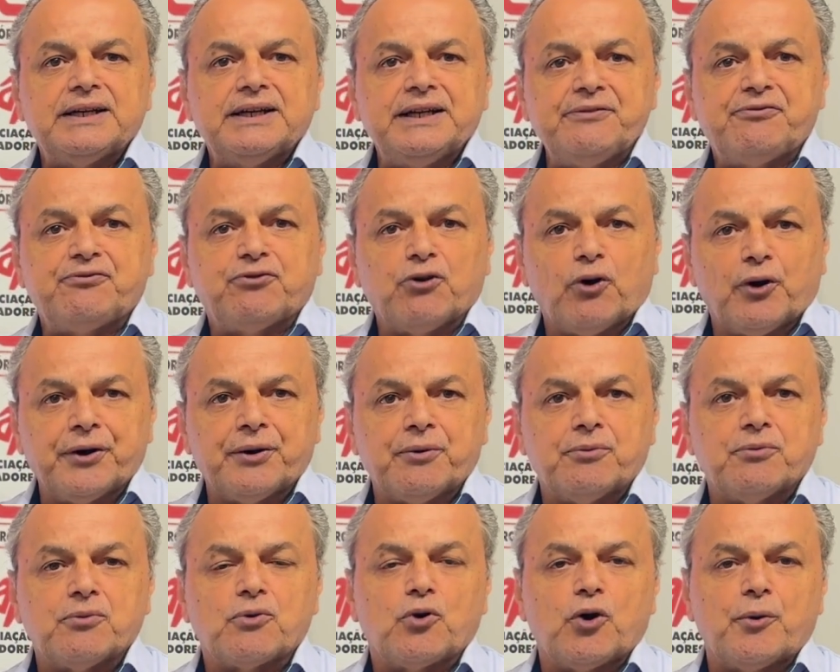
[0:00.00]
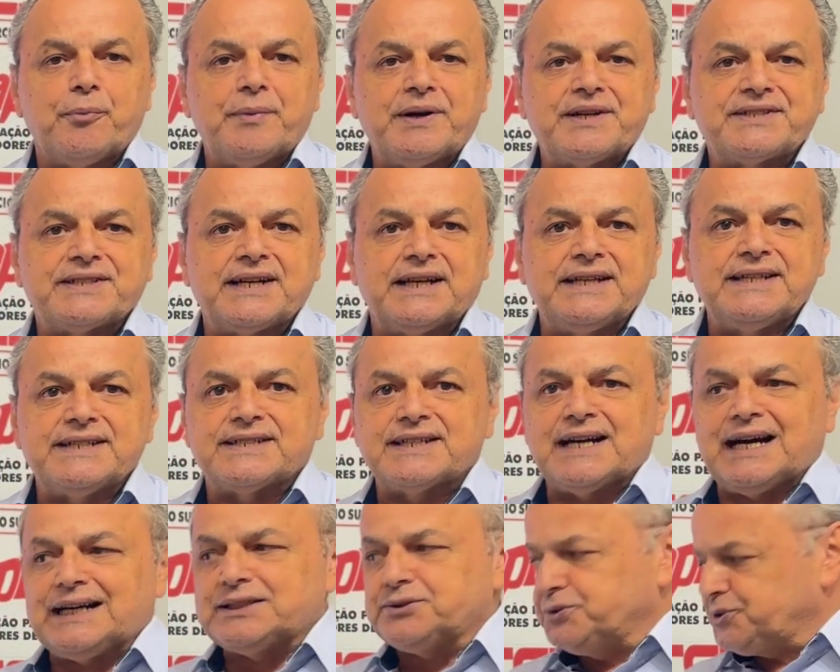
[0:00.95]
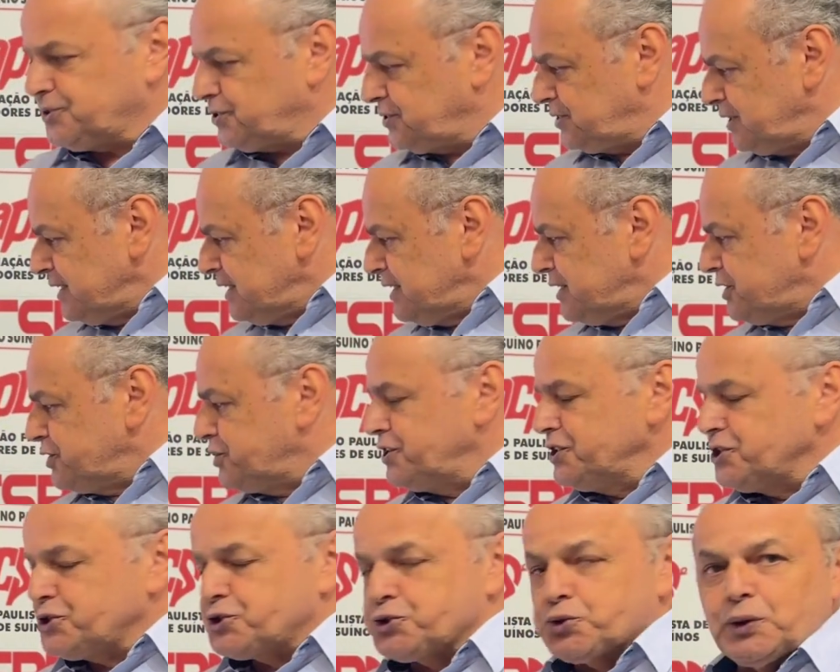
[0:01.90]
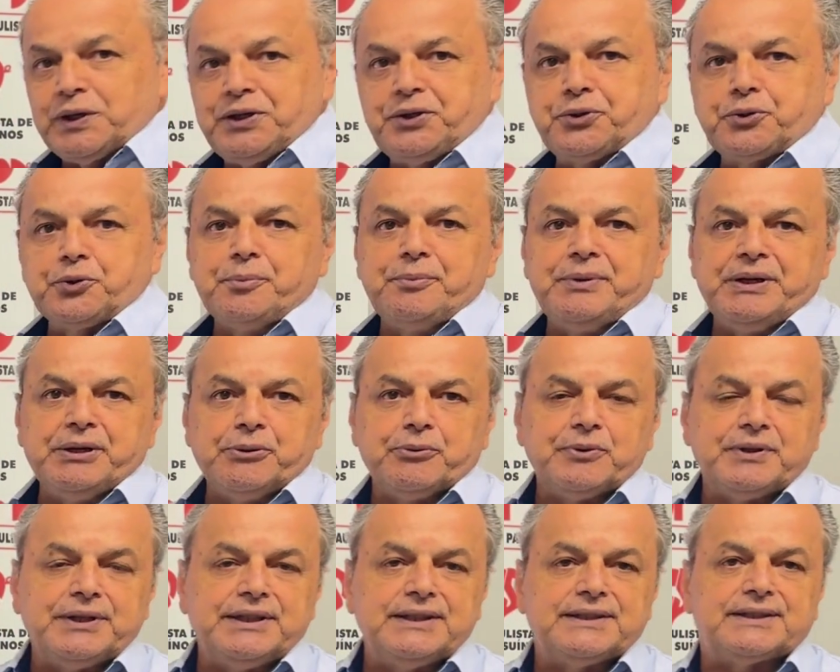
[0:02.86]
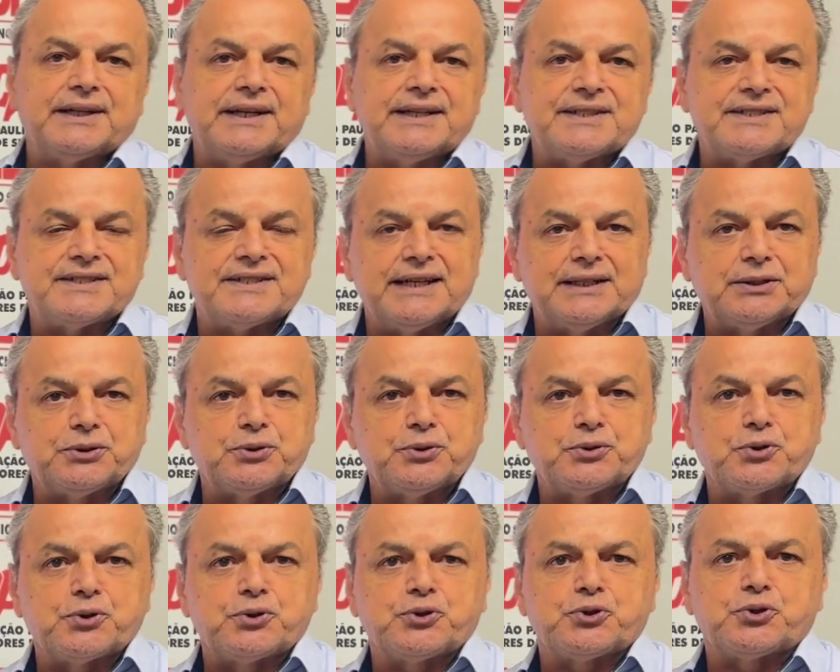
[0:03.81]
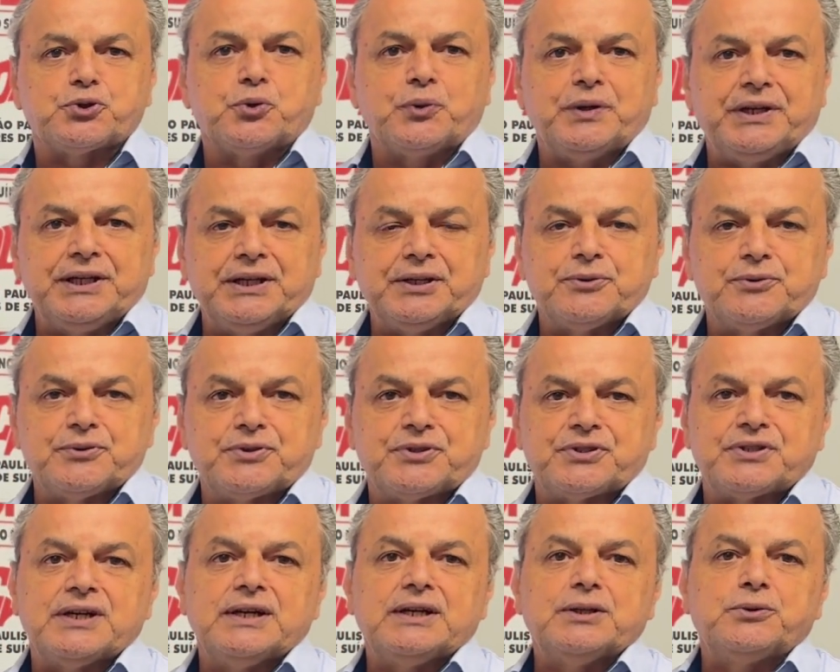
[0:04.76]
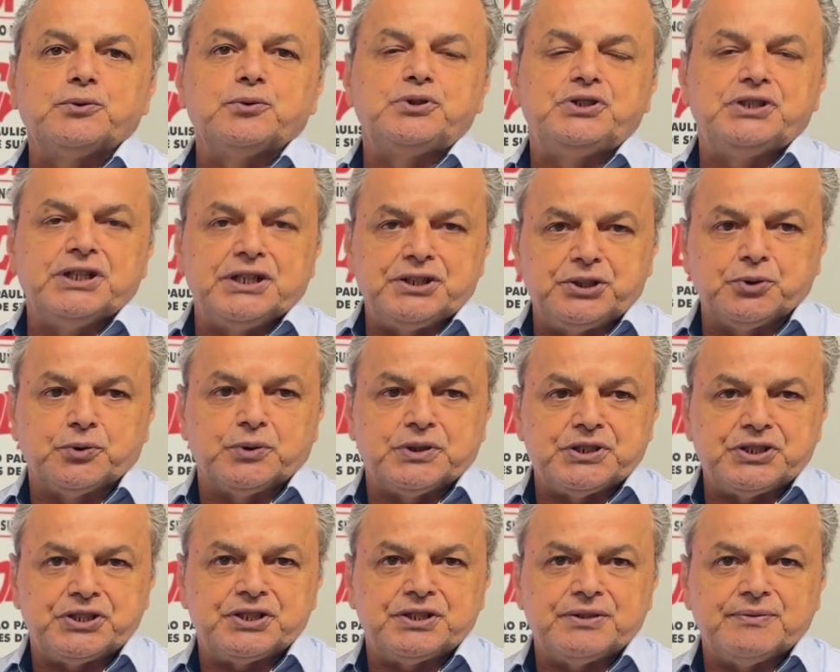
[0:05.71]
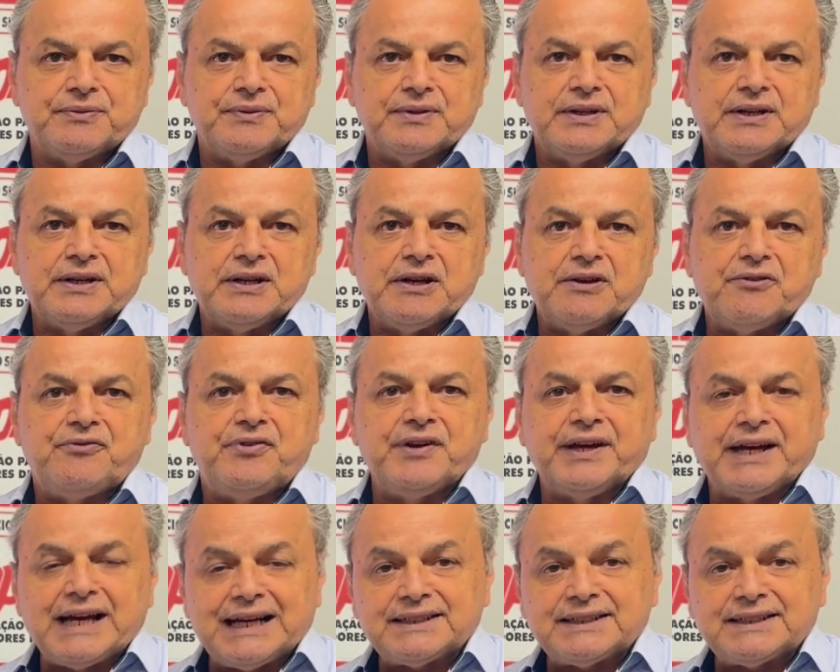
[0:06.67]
e foram comercializados 18.300 suínos no dia de hoje. Fique